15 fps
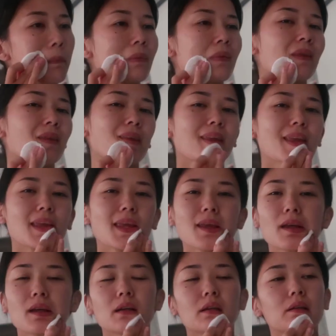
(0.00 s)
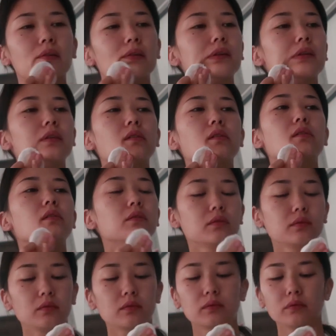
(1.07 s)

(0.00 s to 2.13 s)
что вышел из душа. Аромат